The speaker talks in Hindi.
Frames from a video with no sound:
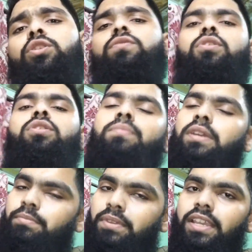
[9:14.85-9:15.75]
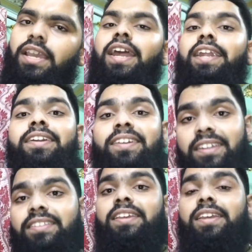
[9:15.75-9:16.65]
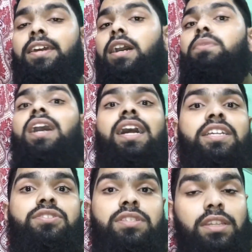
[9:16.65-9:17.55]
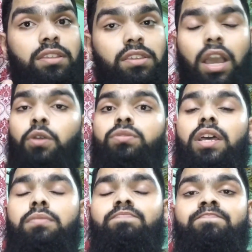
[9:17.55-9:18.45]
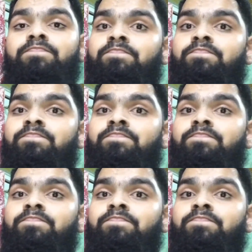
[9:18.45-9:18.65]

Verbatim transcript: तो ब्लॉग भेज भी एंड कर देंगे अभी आगे सीन क्या होता है